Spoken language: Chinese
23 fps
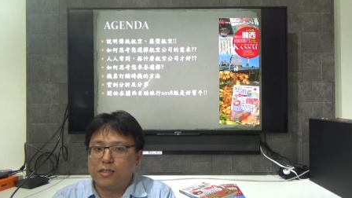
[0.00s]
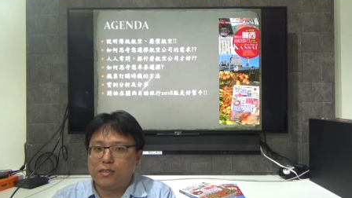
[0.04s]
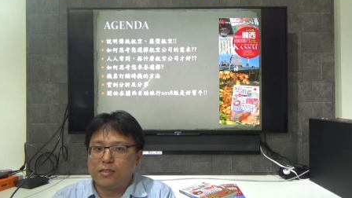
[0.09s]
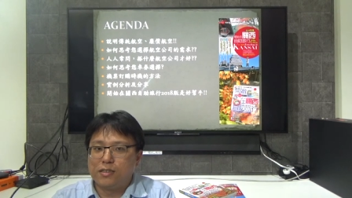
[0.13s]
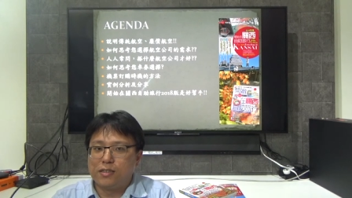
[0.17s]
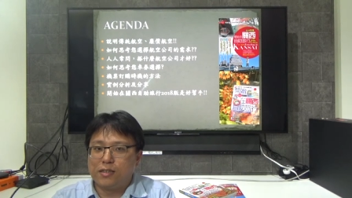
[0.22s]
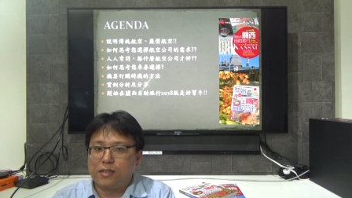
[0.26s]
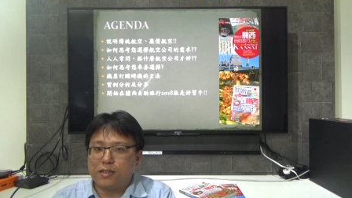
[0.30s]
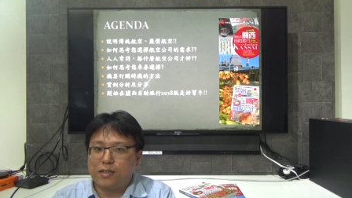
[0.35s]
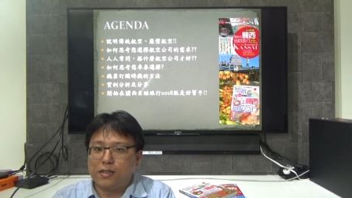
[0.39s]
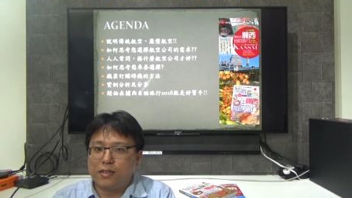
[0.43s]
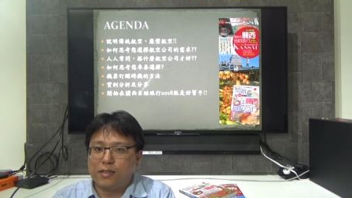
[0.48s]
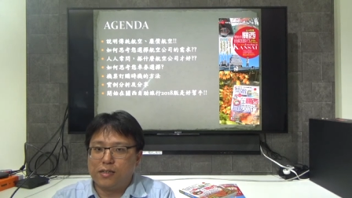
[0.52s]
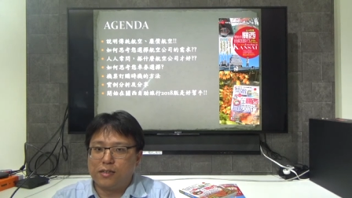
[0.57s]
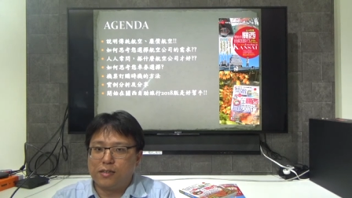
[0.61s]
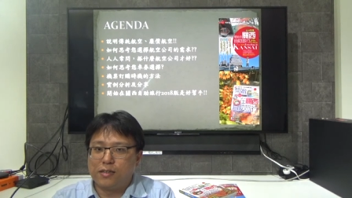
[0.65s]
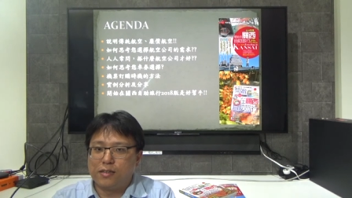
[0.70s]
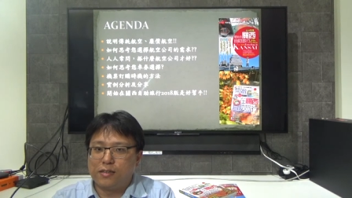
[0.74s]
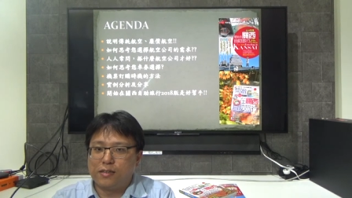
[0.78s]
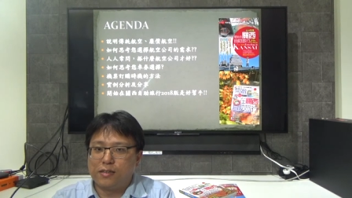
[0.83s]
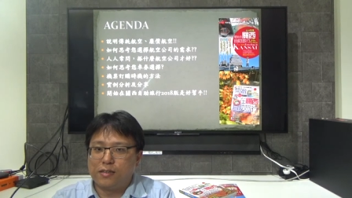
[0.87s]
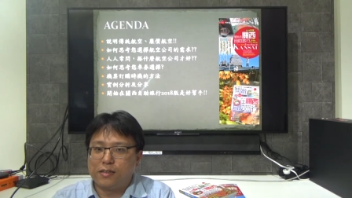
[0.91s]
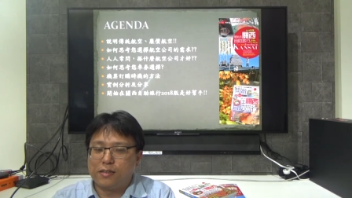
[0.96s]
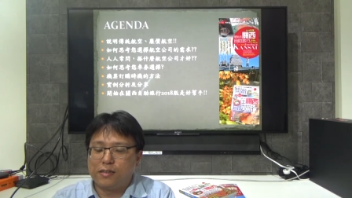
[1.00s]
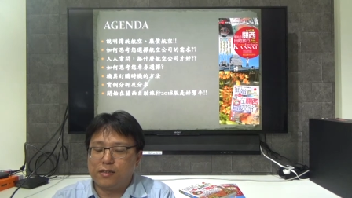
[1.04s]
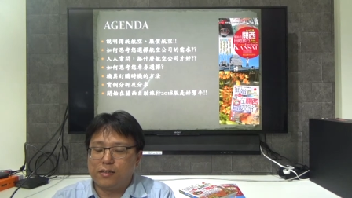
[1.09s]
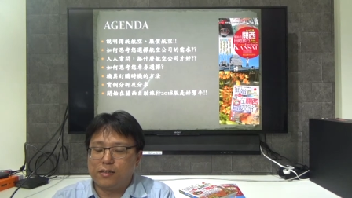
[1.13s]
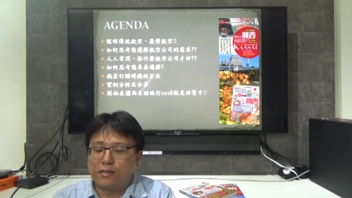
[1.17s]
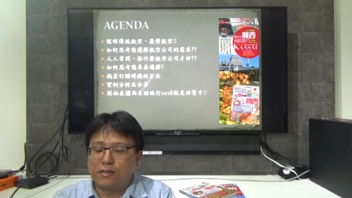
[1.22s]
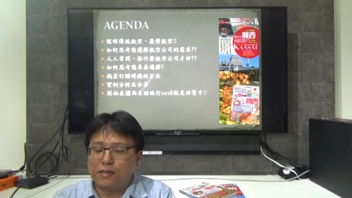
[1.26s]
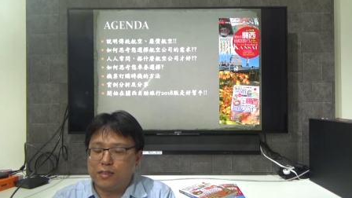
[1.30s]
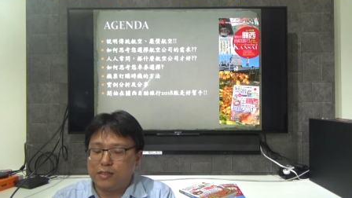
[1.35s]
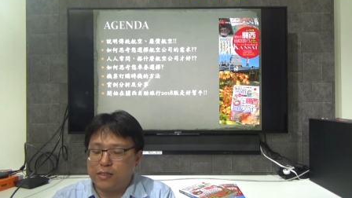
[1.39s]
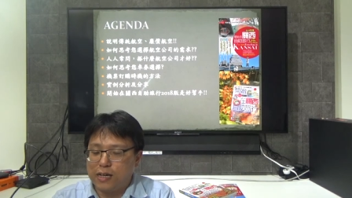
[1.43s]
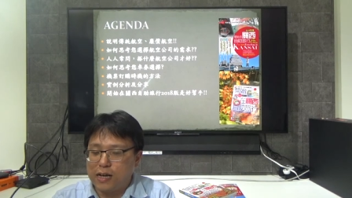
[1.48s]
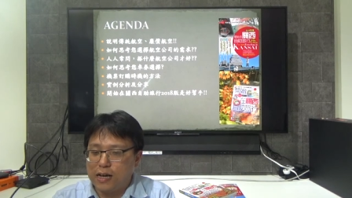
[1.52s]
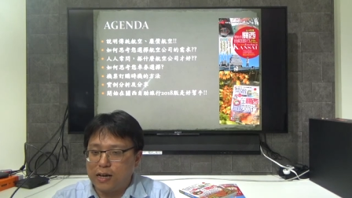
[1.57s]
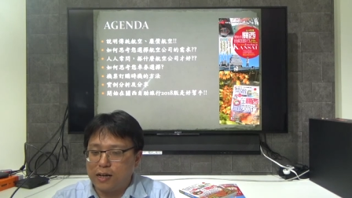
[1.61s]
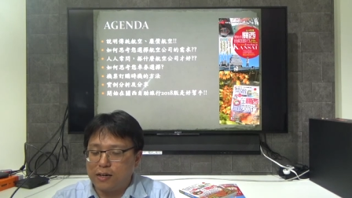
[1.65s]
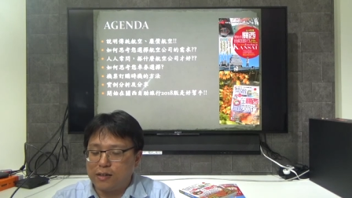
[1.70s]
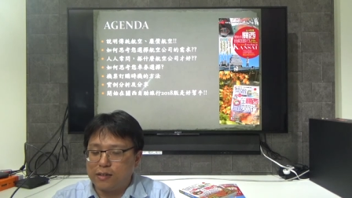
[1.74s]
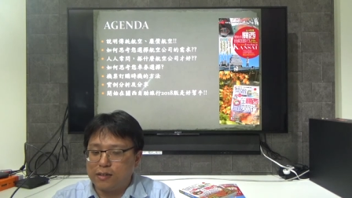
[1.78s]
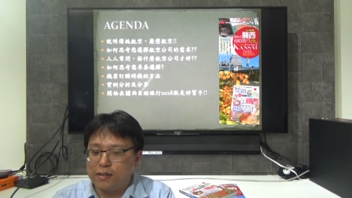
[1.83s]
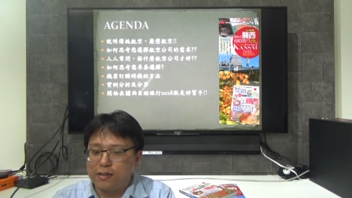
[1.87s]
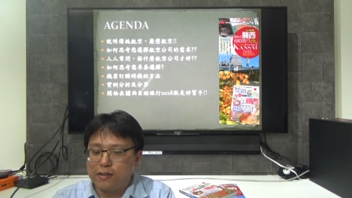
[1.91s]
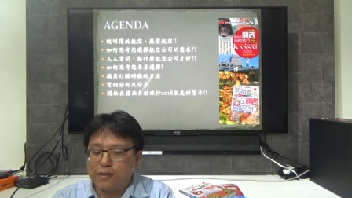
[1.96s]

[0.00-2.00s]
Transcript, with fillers: 那个日航，